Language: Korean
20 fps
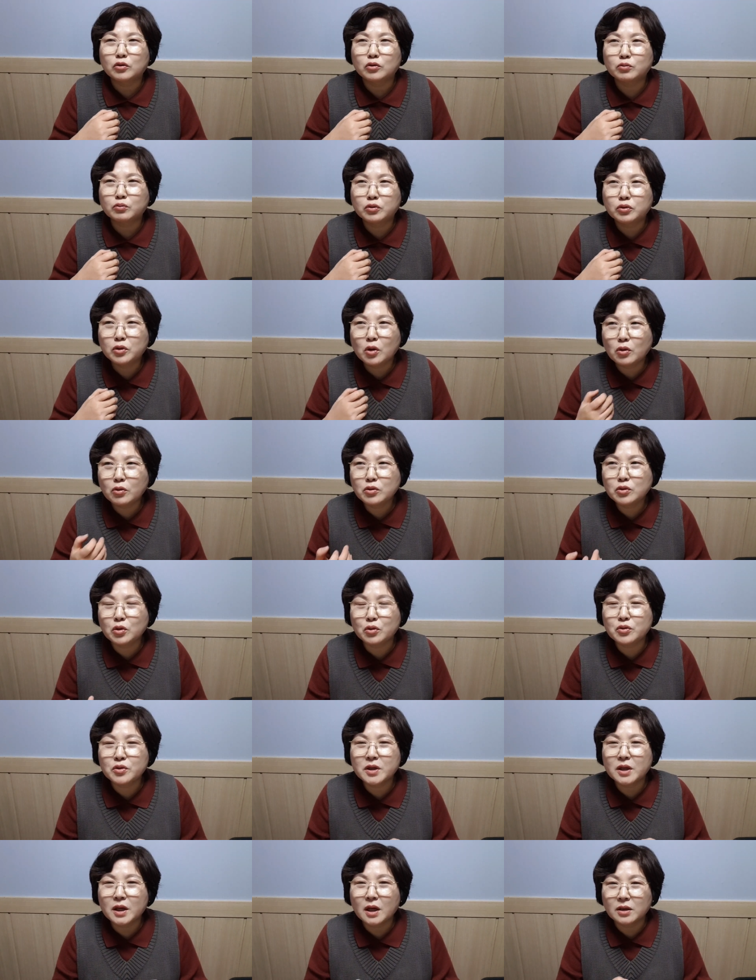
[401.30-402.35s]
무서운
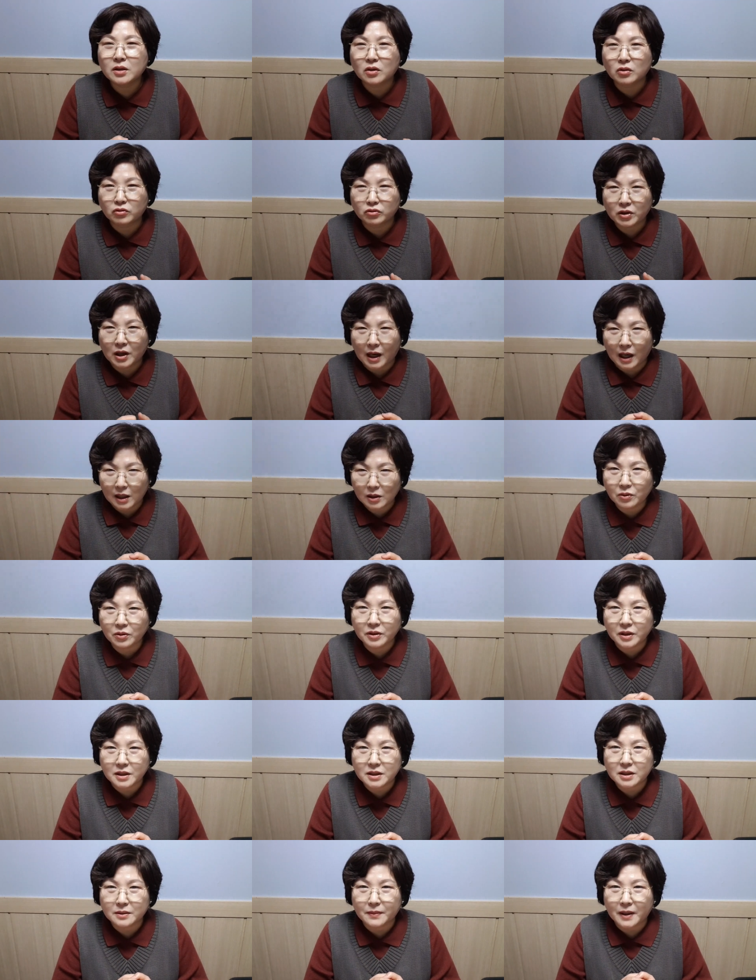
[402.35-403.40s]
존재라는 건 우리가
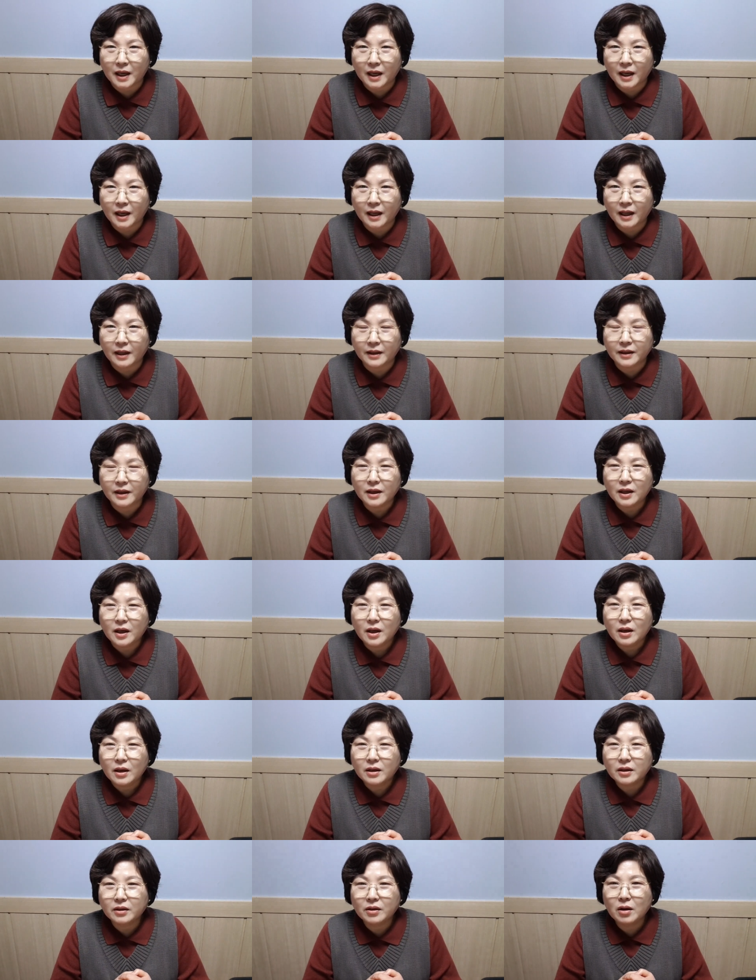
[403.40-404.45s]
알고는 있지만
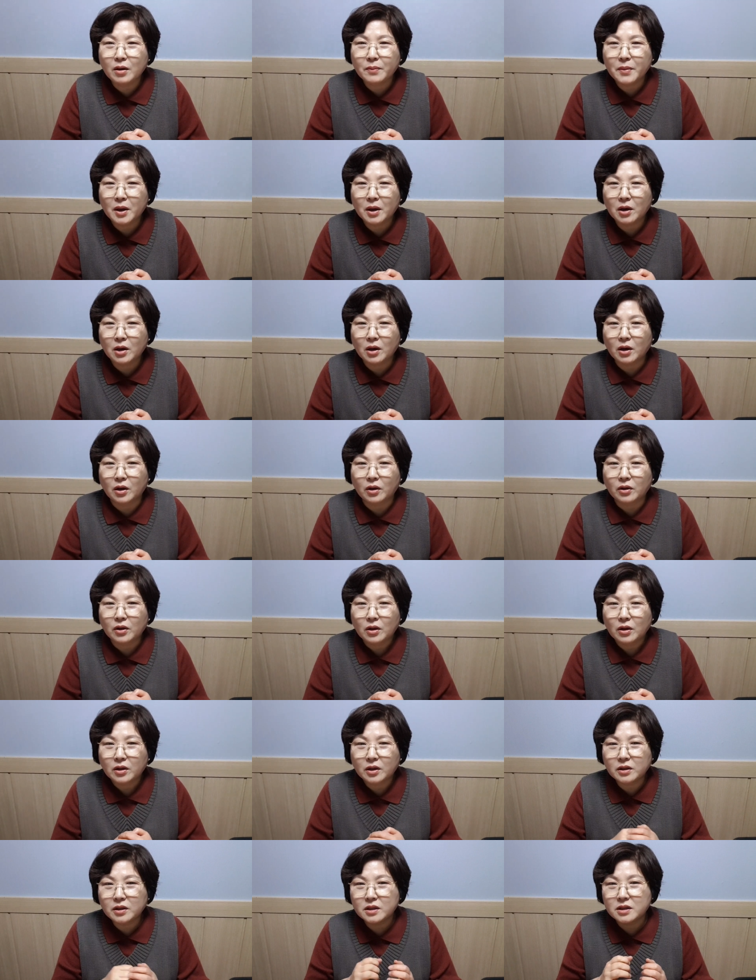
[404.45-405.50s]
그러면
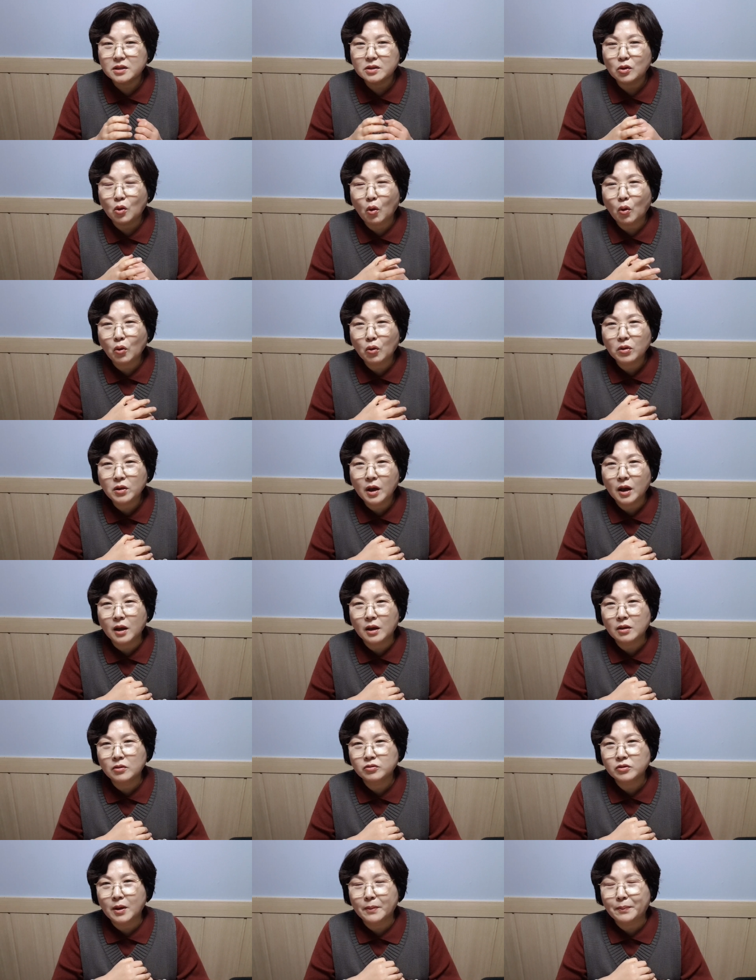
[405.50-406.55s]
근데 지금
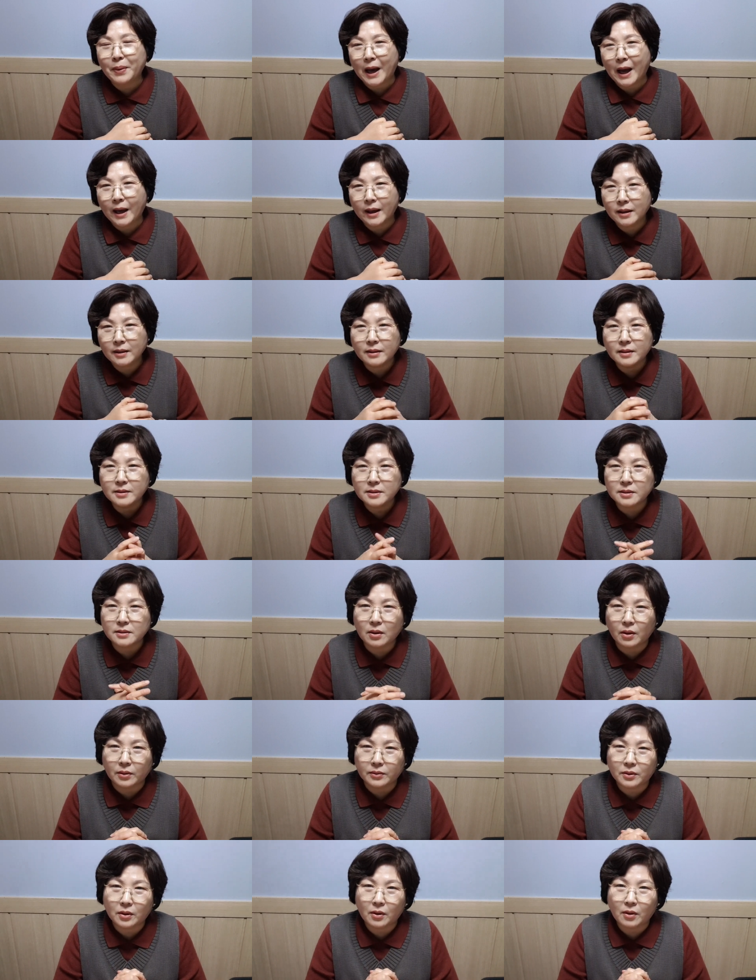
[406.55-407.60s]
코로나19의 바이러스는
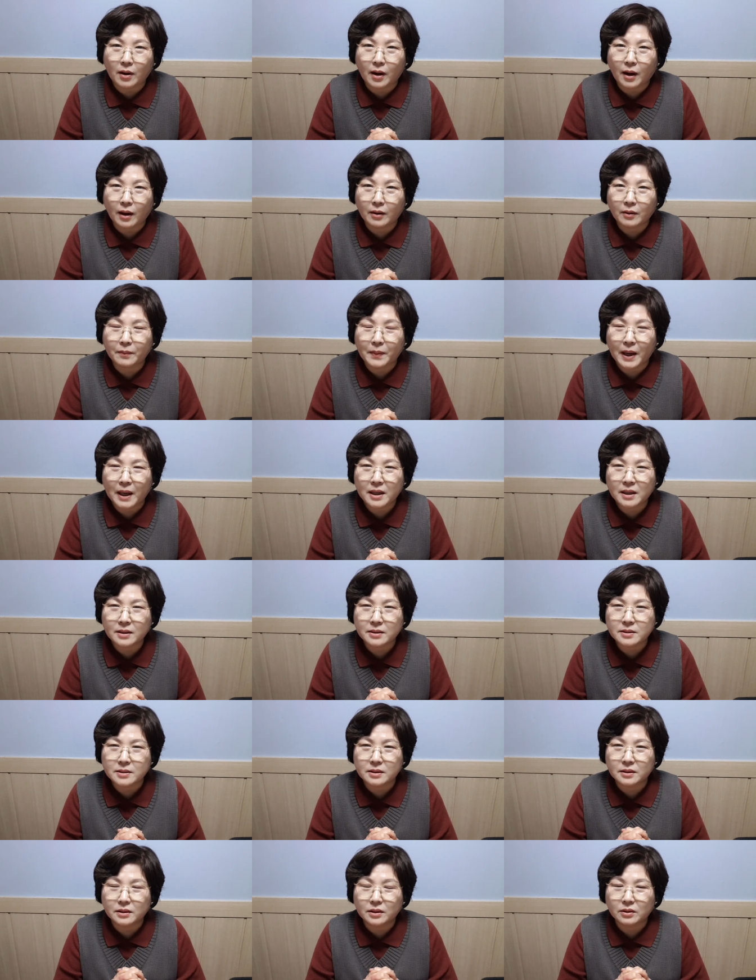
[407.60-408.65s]
어떤가요?
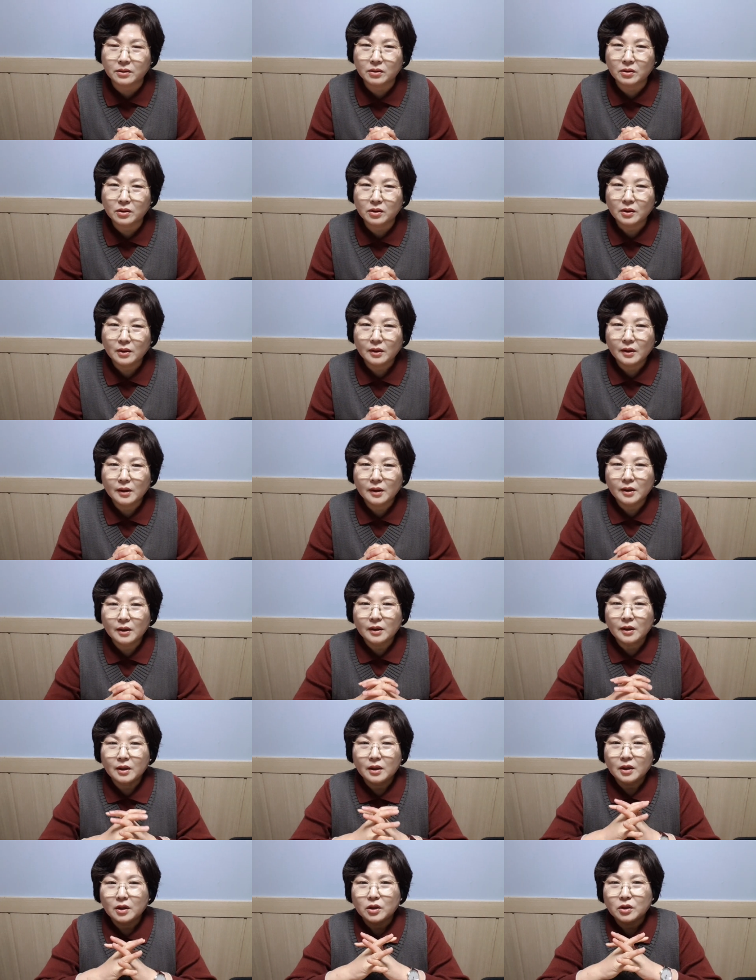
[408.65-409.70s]
바이러스는
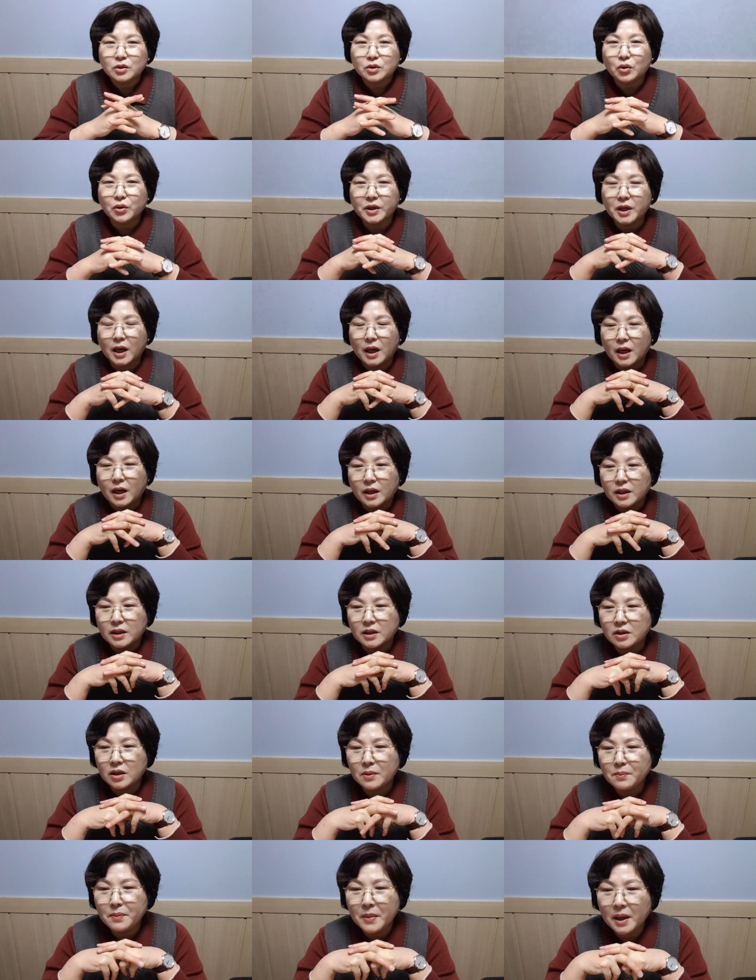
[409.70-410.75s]
저희가
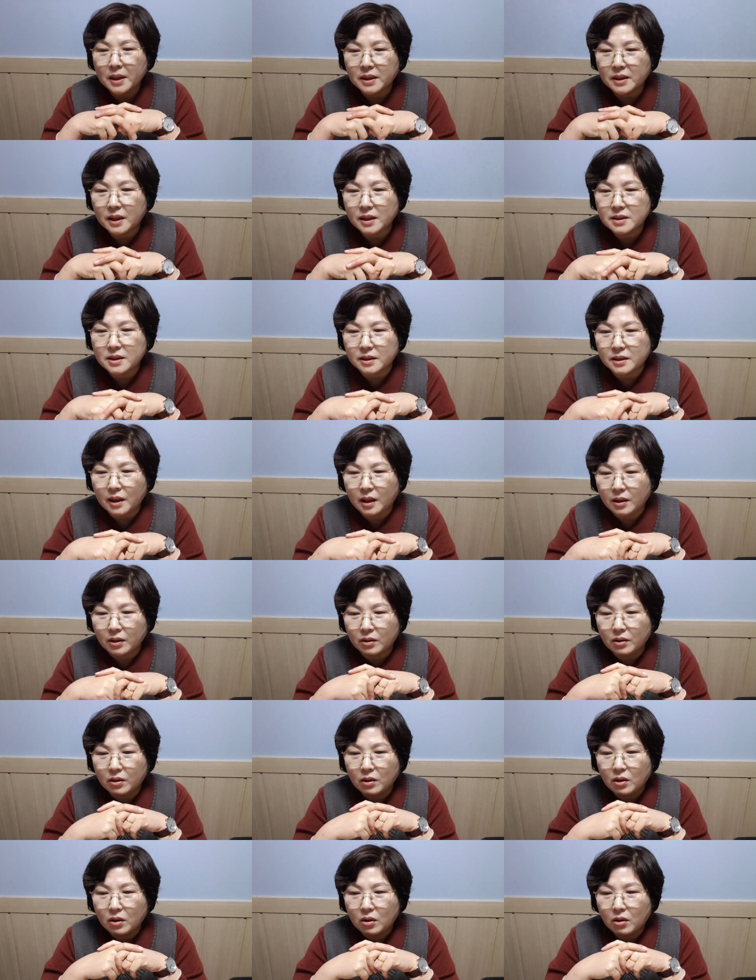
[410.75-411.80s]
이런 말을
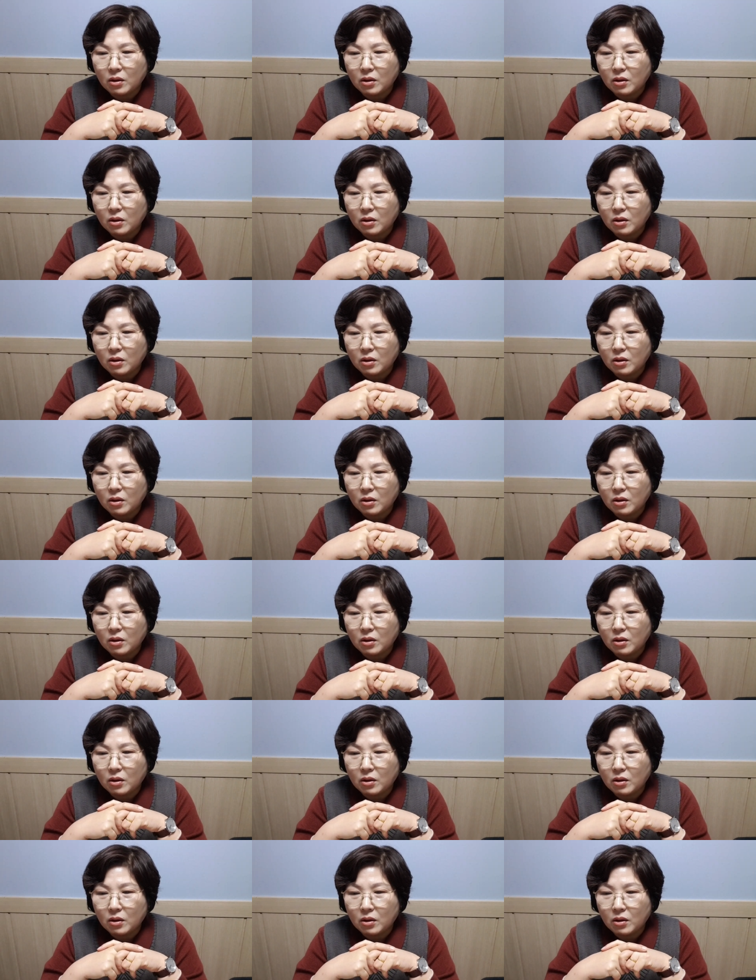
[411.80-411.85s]
하잖아요.